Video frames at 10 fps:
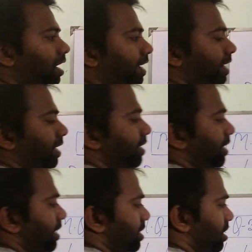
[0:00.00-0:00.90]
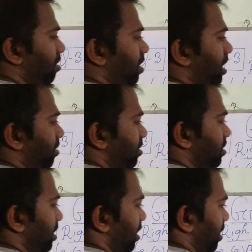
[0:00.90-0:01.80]
আর এখানে ইএসটা e হওয়ার কারণ
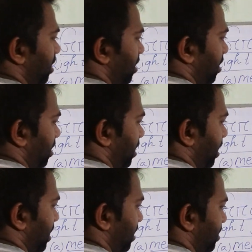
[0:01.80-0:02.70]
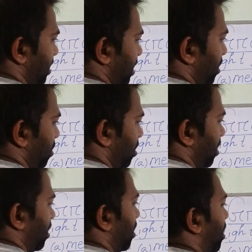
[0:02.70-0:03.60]
হচ্ছে এখানে যে
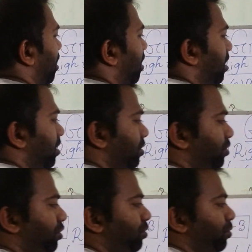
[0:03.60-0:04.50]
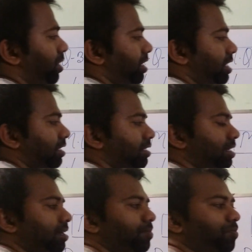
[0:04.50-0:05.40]
ডু এর সাথে যে
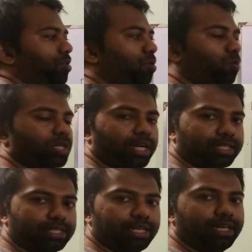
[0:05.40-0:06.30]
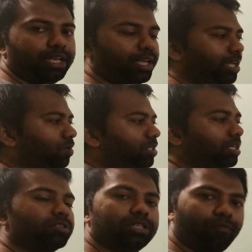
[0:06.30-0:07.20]
ওটা আছে এই ওটা
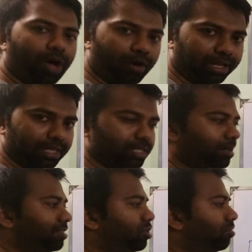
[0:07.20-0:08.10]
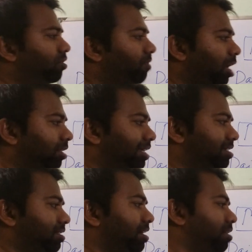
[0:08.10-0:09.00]
হচ্ছে ভাওয়াল লেটার আর যখন ভাওয়াল
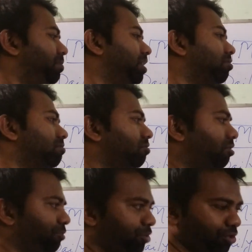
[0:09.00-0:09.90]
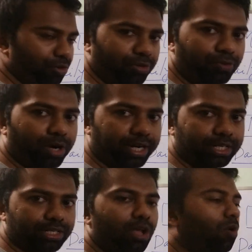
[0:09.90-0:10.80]
লেটার থাকবে তখন অবশ্যই ওই ওয়ার্ডের
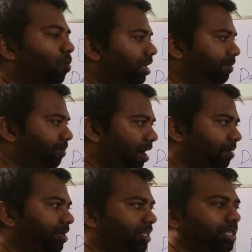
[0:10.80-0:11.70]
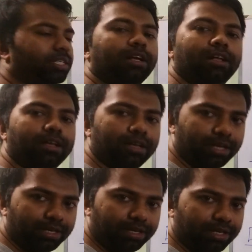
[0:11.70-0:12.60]
ওই ভার্বের শেষে
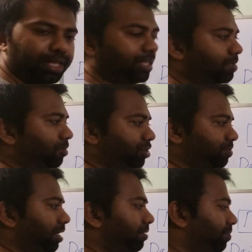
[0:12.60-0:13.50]
ইয়েস বসবে